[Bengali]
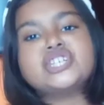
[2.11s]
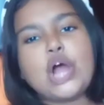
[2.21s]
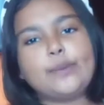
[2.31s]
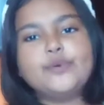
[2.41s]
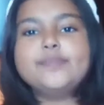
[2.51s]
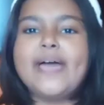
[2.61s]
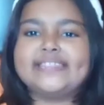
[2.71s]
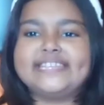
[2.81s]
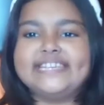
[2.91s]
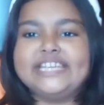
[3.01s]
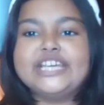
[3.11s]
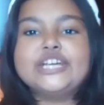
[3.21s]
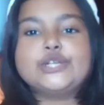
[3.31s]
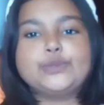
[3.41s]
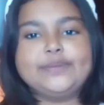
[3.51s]
সমব্যথী
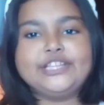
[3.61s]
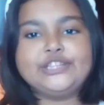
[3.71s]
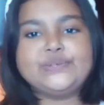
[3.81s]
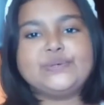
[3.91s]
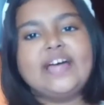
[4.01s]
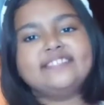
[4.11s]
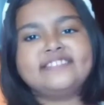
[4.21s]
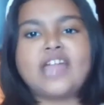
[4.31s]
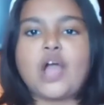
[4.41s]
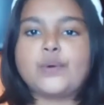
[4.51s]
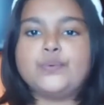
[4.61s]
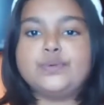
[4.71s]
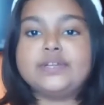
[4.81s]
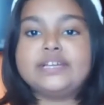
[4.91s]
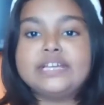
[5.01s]
রবীন্দ্রনাথ
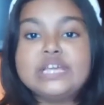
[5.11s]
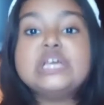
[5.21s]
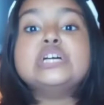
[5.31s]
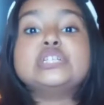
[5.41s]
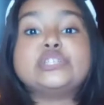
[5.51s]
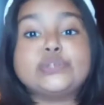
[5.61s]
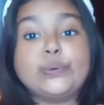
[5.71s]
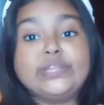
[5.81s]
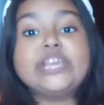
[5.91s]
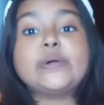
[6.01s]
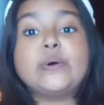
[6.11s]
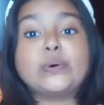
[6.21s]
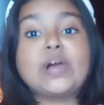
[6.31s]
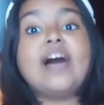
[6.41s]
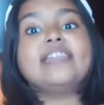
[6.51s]
ঠাকুর যদি
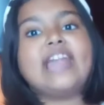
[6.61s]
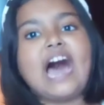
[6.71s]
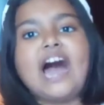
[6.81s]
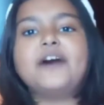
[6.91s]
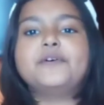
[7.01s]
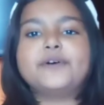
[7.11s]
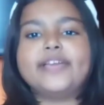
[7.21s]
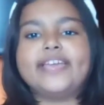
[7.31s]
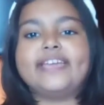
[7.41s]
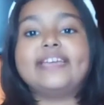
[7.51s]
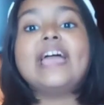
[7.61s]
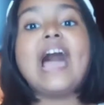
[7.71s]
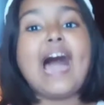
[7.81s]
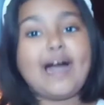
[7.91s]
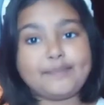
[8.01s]
খোকা না হয়ে
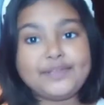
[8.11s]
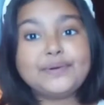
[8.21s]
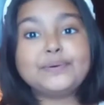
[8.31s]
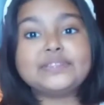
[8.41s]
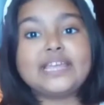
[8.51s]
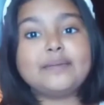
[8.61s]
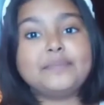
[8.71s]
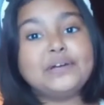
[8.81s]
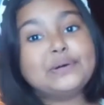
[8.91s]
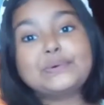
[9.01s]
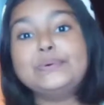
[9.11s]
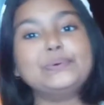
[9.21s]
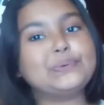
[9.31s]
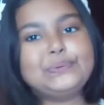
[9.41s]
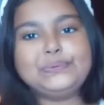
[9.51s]
আমি হতেম
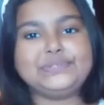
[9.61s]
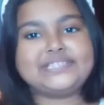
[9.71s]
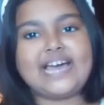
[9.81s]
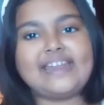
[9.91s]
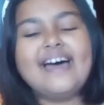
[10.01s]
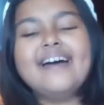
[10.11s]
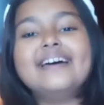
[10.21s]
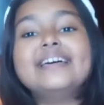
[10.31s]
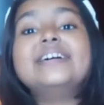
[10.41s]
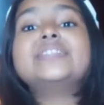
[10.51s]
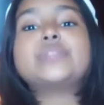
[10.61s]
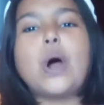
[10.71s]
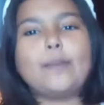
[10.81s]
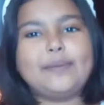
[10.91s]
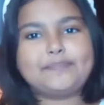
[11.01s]
কুকুর ছানা
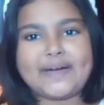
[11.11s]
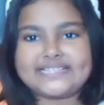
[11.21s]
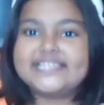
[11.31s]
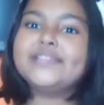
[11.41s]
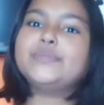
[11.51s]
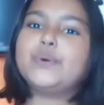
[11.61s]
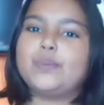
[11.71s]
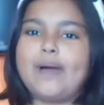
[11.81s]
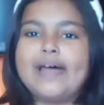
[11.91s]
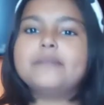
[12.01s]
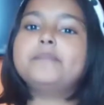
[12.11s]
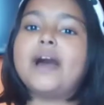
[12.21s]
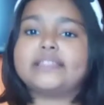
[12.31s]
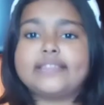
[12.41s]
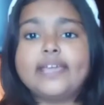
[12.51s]
তবে পাছে তোমার
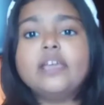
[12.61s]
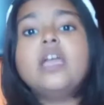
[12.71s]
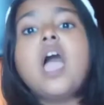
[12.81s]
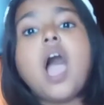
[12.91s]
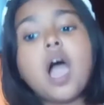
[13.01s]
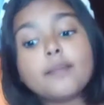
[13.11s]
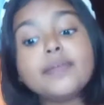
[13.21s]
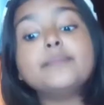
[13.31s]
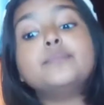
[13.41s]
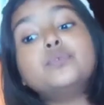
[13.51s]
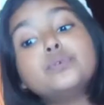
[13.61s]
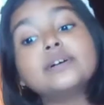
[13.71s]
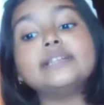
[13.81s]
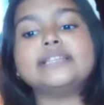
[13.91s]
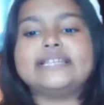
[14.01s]
পাতে আমি মুখ
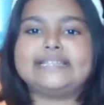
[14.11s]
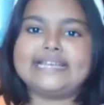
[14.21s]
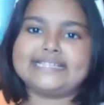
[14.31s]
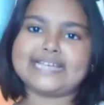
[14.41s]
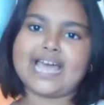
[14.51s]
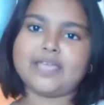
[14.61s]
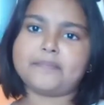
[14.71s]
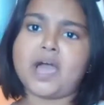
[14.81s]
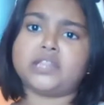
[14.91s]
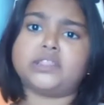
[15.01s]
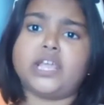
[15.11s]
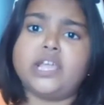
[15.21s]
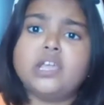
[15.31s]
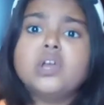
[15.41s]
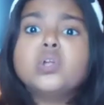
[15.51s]
দিতে যাই ভাতে
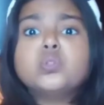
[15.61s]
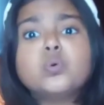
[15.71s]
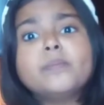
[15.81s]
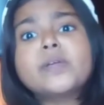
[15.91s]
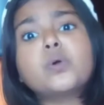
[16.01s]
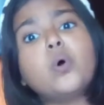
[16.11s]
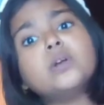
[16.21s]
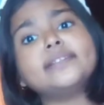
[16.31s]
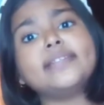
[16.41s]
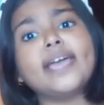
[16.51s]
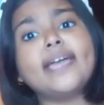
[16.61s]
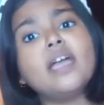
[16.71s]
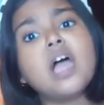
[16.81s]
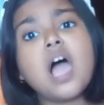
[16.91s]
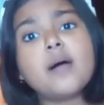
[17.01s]
তুমি করতে
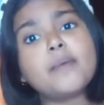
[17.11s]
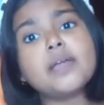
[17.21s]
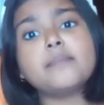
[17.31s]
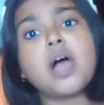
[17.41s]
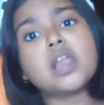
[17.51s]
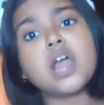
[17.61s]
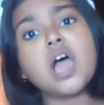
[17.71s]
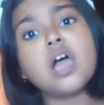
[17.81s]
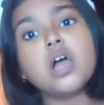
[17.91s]
আমায় মানা